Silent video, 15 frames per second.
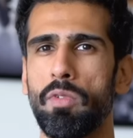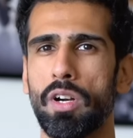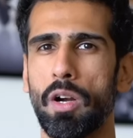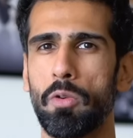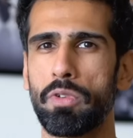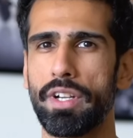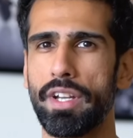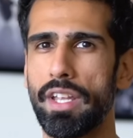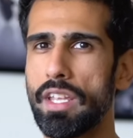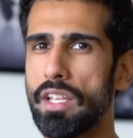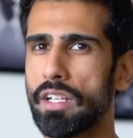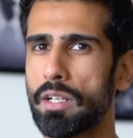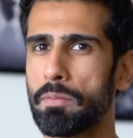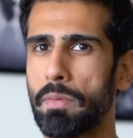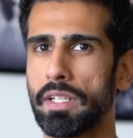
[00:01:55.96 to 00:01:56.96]
वर्कआउट नहीं
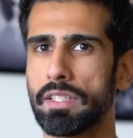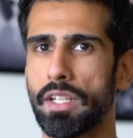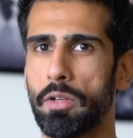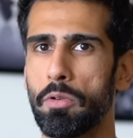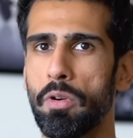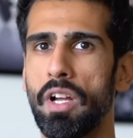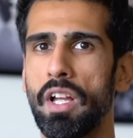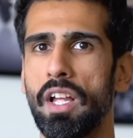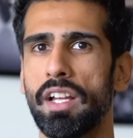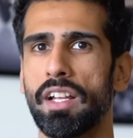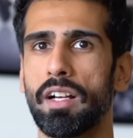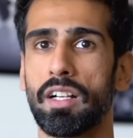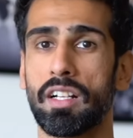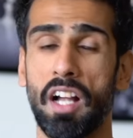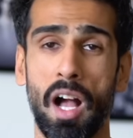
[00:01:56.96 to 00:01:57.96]
कर पाते हो
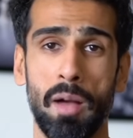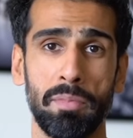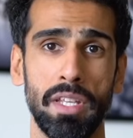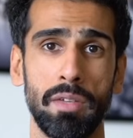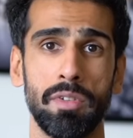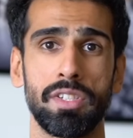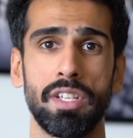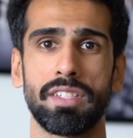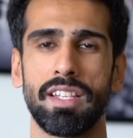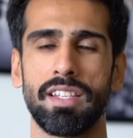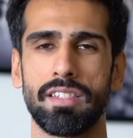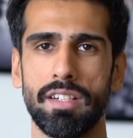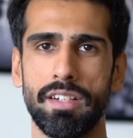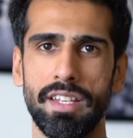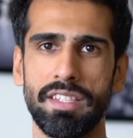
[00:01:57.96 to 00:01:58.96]
काम की वजह से
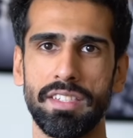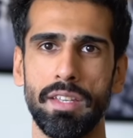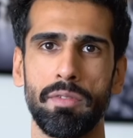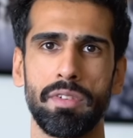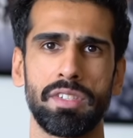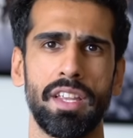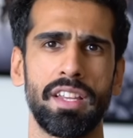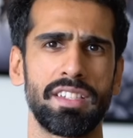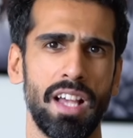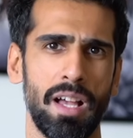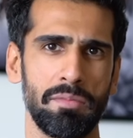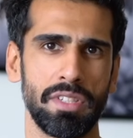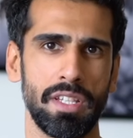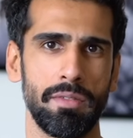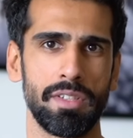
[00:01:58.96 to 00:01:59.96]
स्टडीज़ की वजह से
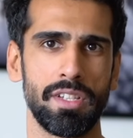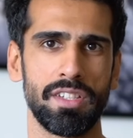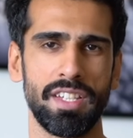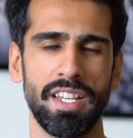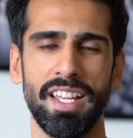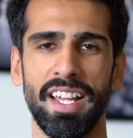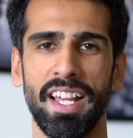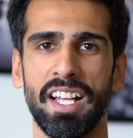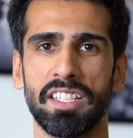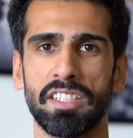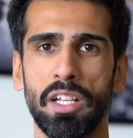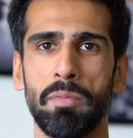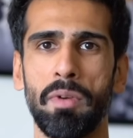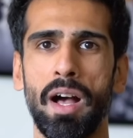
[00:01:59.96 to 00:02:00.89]
एग्ज़ाम्स की वजह से तब